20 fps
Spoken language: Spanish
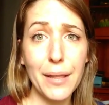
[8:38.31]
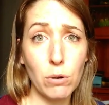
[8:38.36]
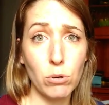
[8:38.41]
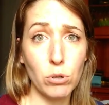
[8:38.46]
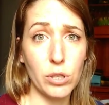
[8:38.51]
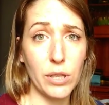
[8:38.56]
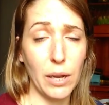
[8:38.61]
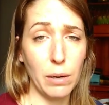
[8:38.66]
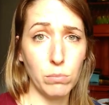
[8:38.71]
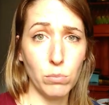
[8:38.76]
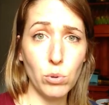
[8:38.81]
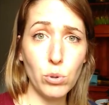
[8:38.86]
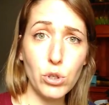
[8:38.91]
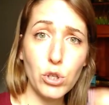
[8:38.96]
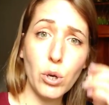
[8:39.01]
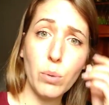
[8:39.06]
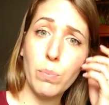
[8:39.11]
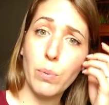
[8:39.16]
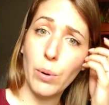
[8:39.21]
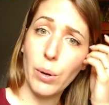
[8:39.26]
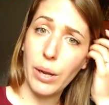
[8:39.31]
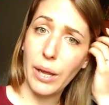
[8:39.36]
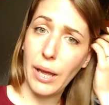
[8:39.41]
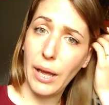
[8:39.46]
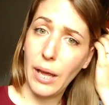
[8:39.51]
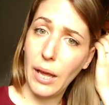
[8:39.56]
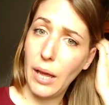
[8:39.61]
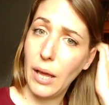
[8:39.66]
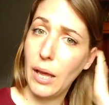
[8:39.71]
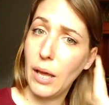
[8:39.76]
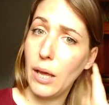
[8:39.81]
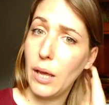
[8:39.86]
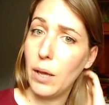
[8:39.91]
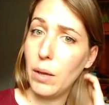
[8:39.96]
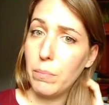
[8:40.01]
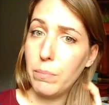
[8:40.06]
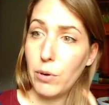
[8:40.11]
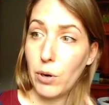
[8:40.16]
gustar mucho porque,